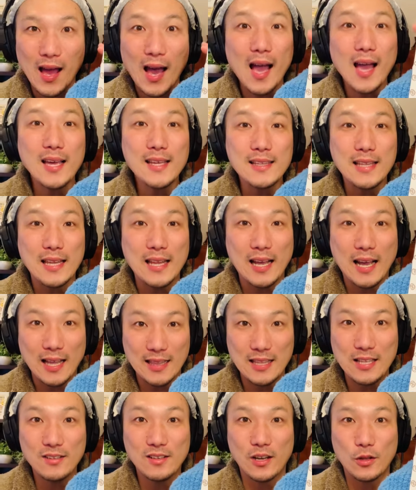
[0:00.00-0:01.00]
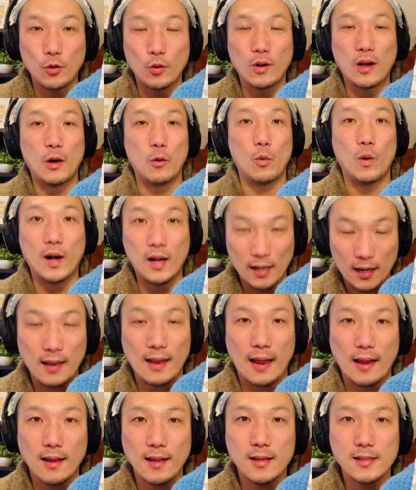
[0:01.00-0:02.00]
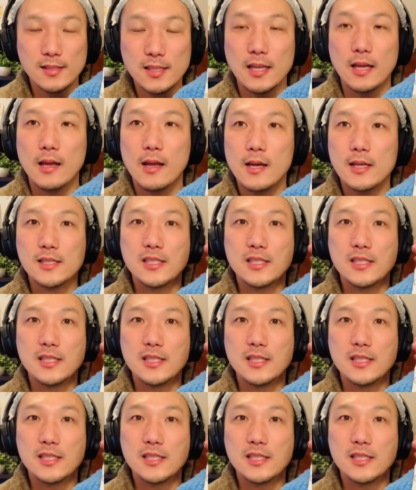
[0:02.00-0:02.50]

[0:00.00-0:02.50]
相手に勝てるかどうかは分からないし、